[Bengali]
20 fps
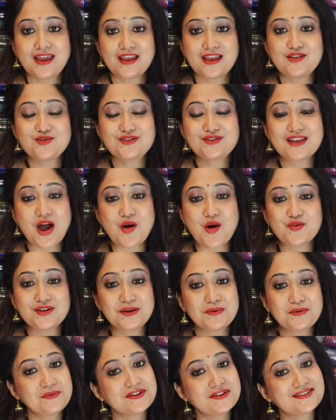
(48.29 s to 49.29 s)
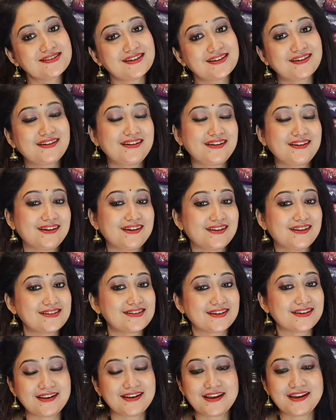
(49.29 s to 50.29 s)
একটু সাউন্ড আর পিকচার ক্লিয়ার
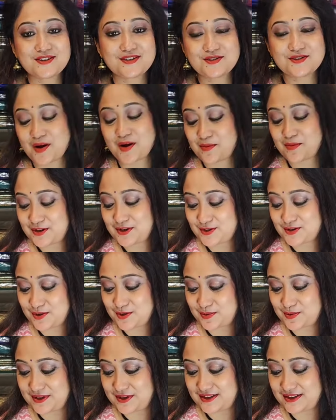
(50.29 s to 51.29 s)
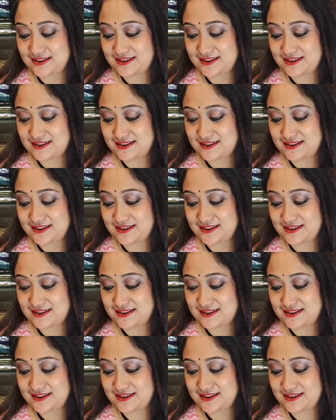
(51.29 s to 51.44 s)
আছে কিনা একটু কমেন্ট করবেন